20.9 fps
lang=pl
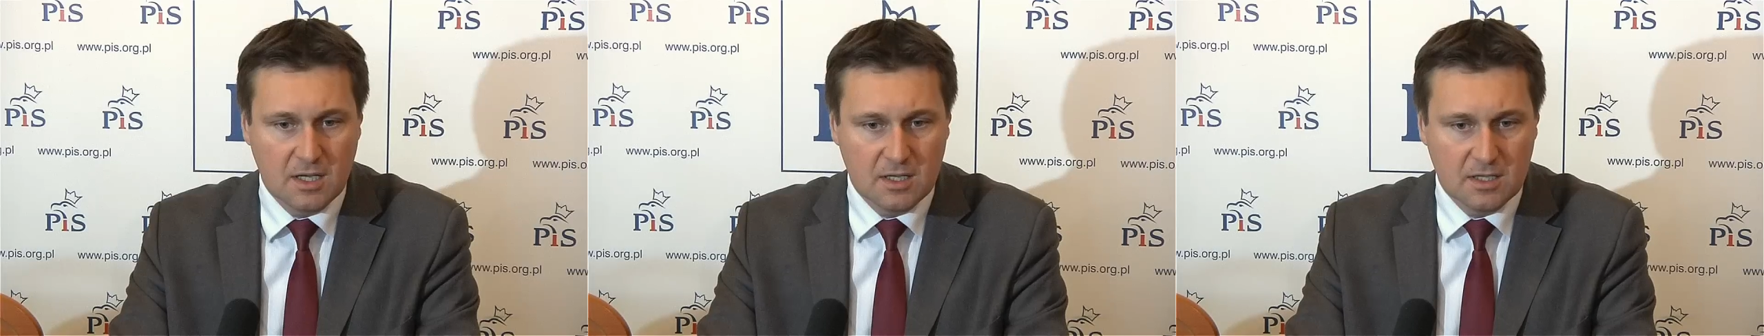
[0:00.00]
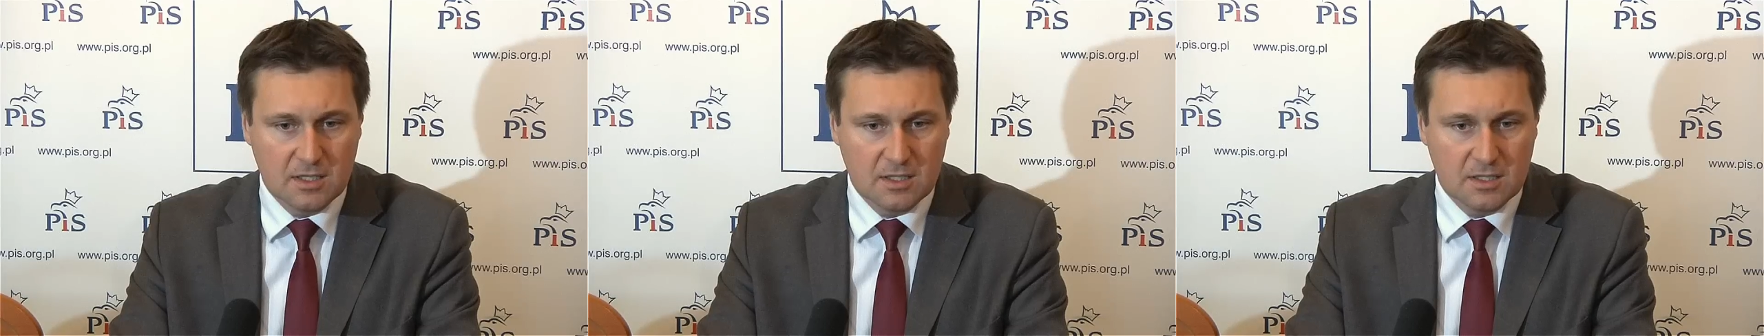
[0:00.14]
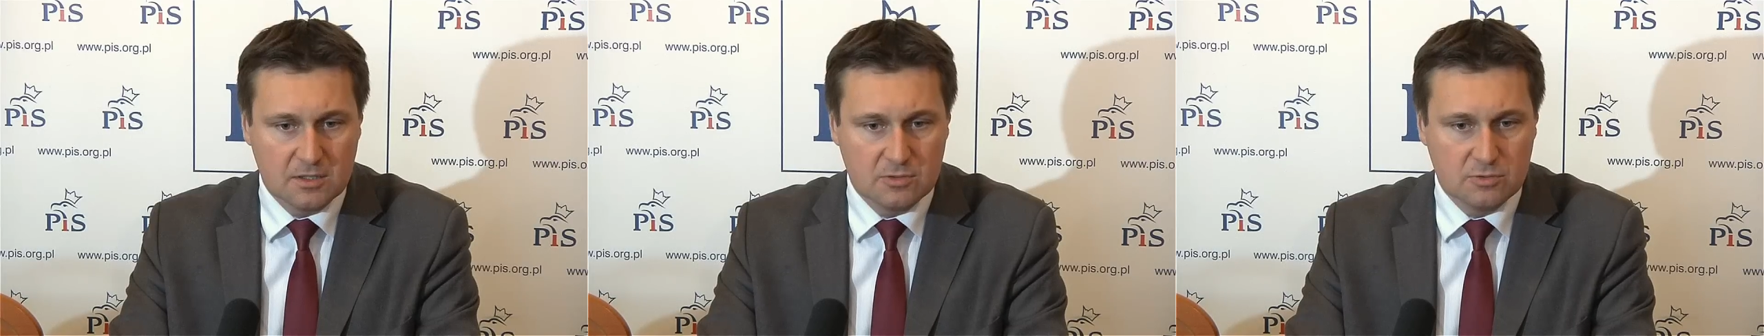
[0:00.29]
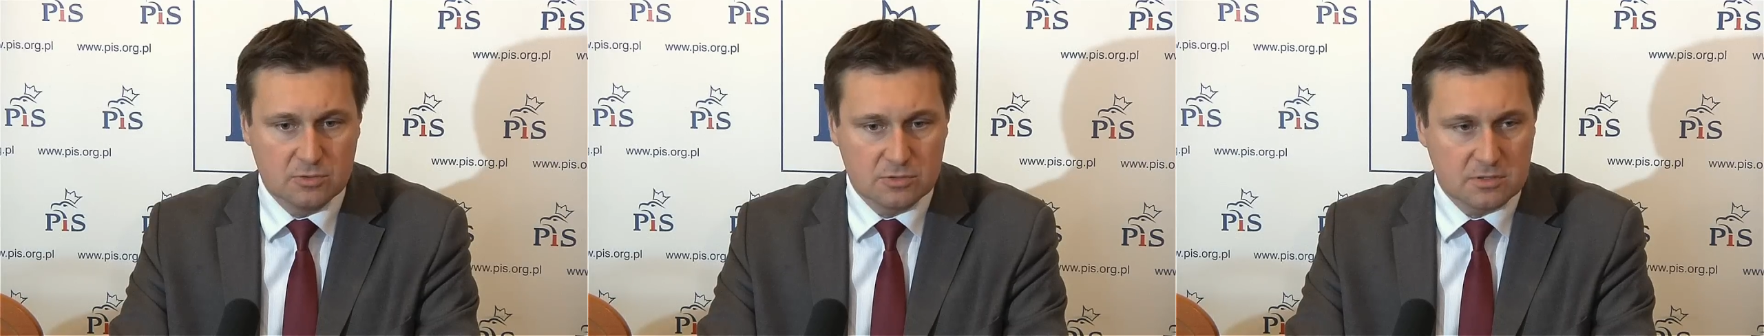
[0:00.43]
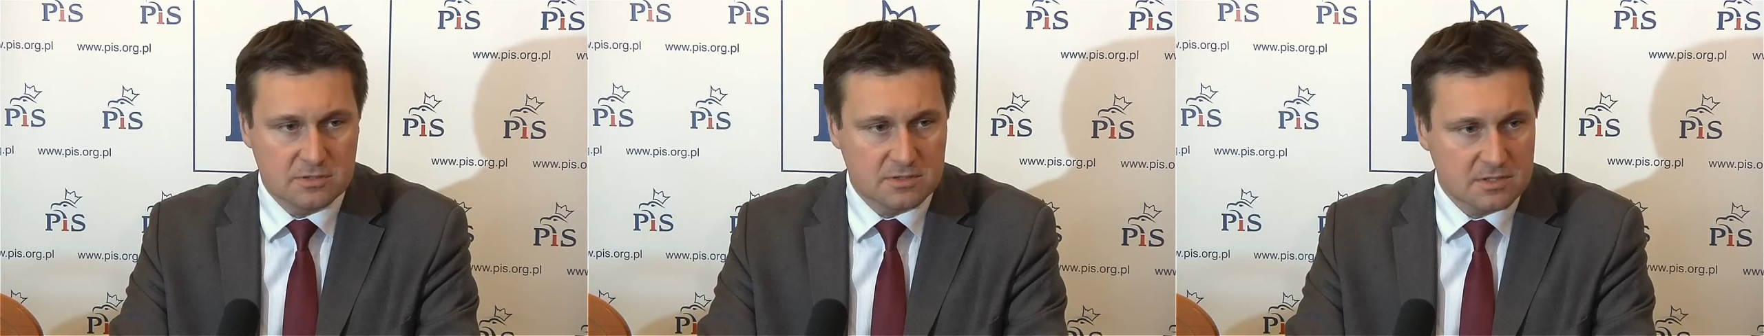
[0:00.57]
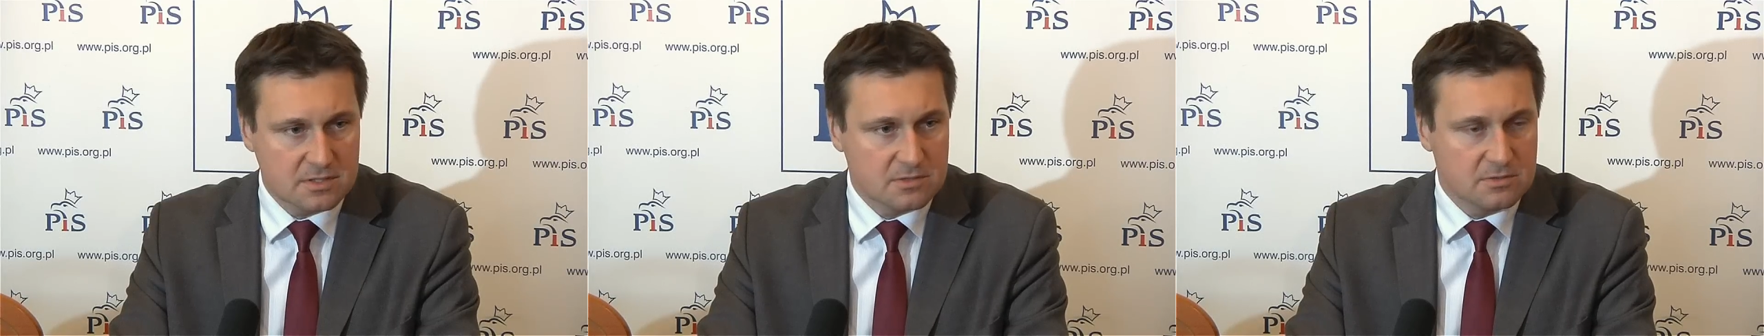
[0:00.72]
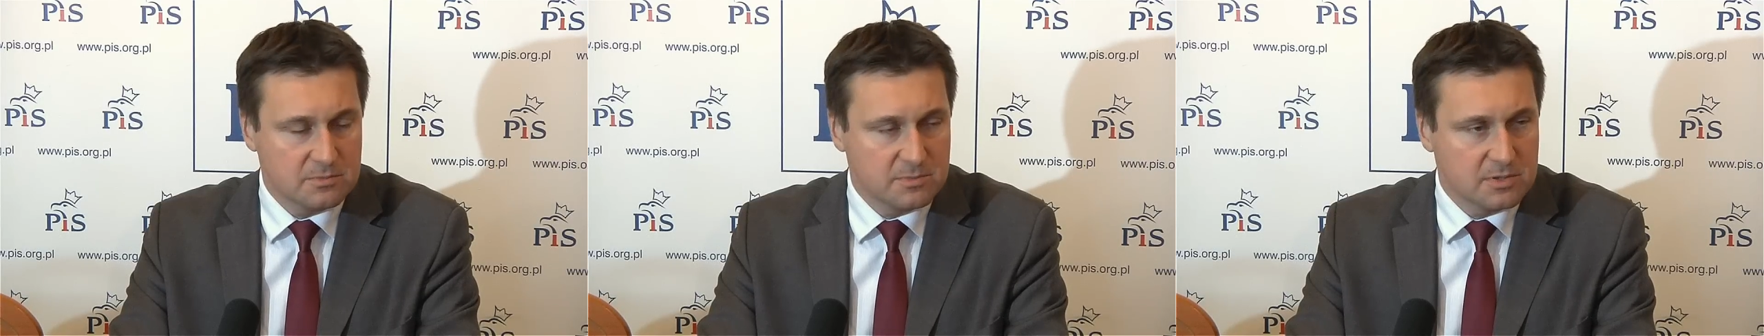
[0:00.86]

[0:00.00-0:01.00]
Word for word: e, dużo zysku